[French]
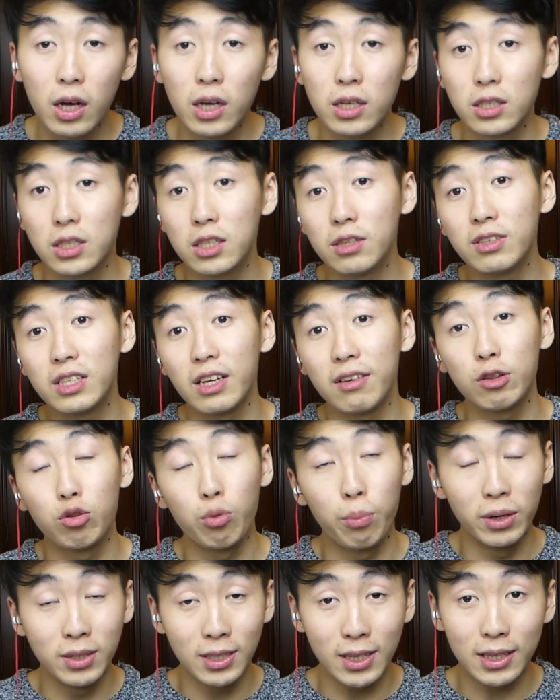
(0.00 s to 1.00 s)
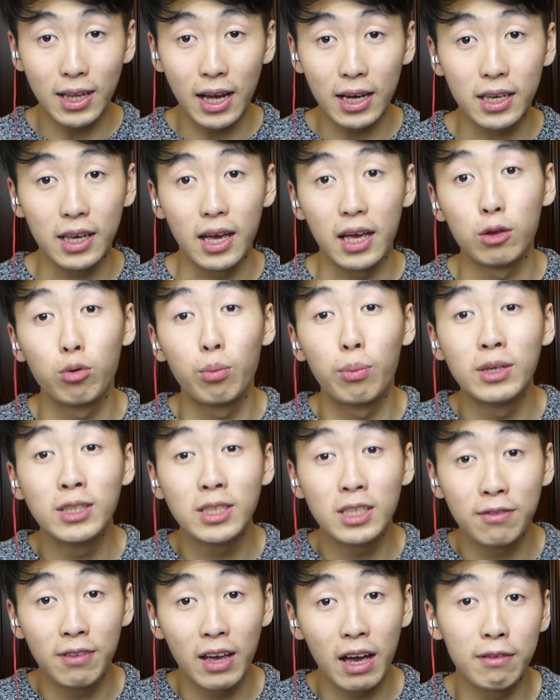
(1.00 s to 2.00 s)
Si vous avez de bonnes attaques et de bonnes
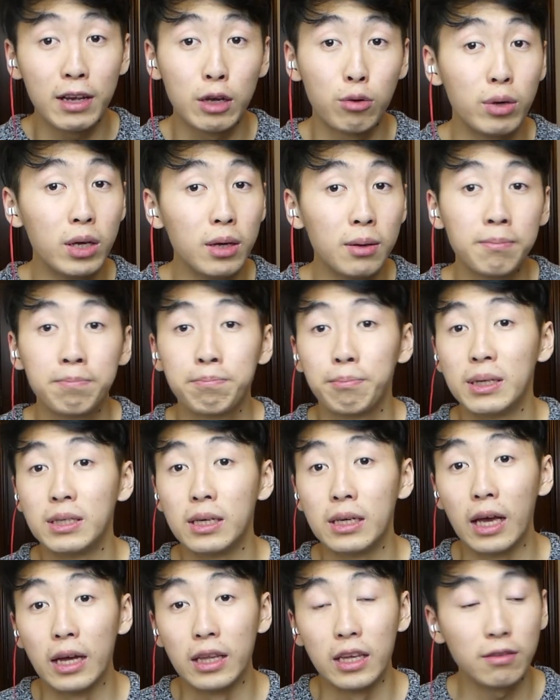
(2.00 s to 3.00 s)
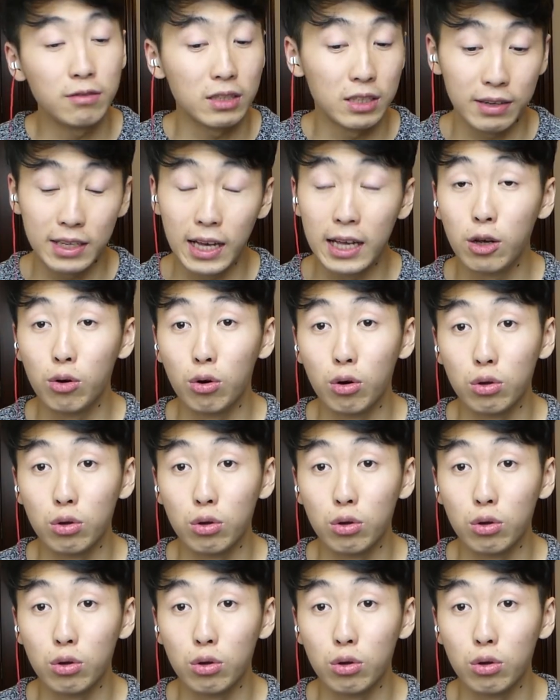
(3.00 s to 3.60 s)
IV avec lui, bah c'est gagné. Vous avez gagné au